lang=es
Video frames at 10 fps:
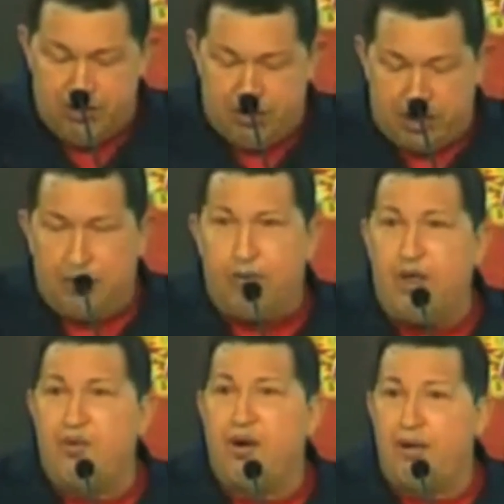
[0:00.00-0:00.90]
para que
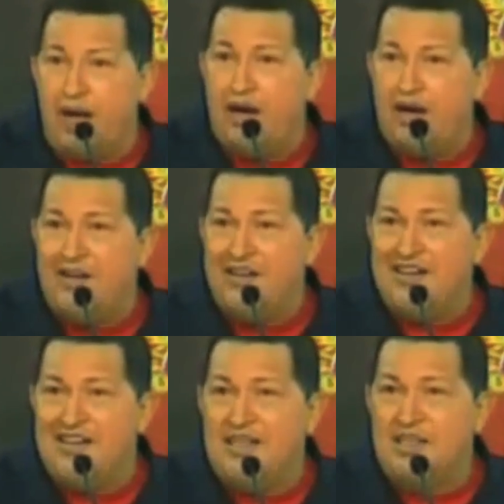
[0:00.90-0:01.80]
podamos hablar
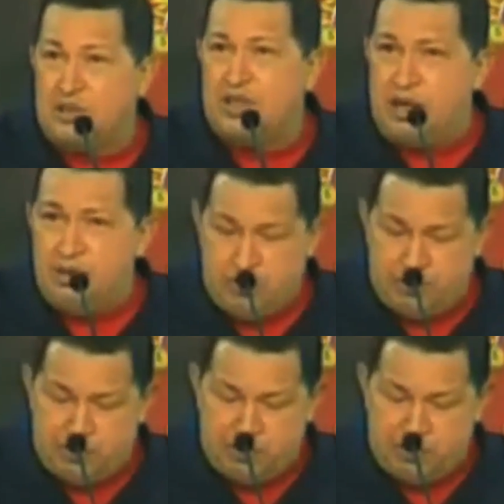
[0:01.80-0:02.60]
de socialismo.